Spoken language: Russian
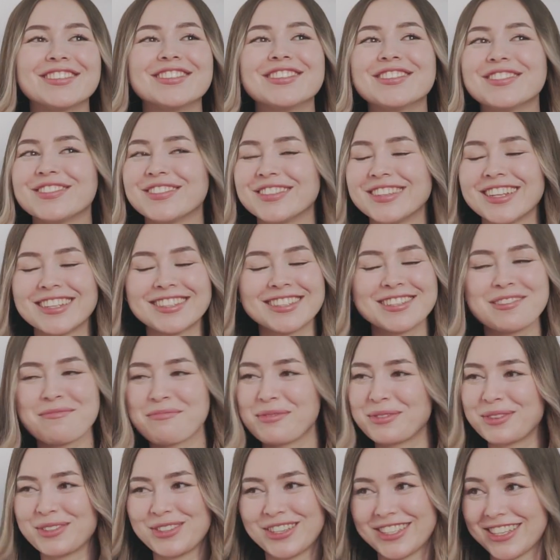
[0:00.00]
Ну, у нас не
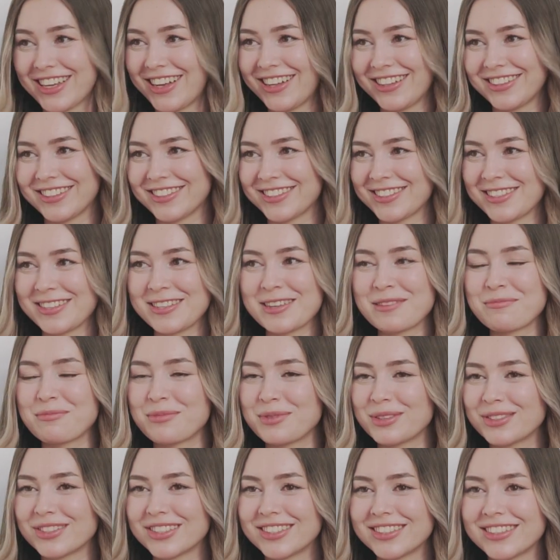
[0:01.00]
получалось, и нам
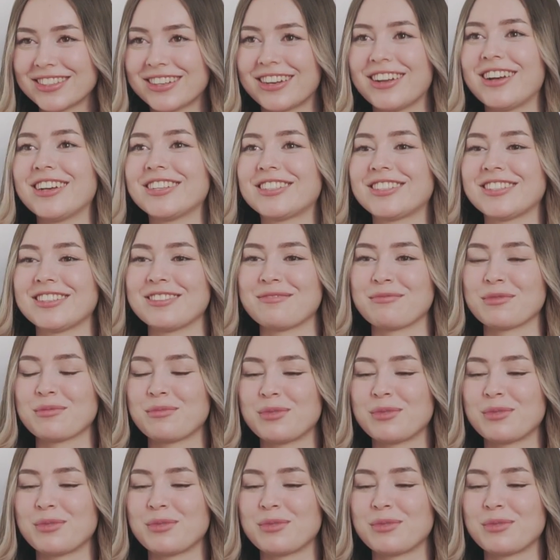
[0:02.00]
было страшно,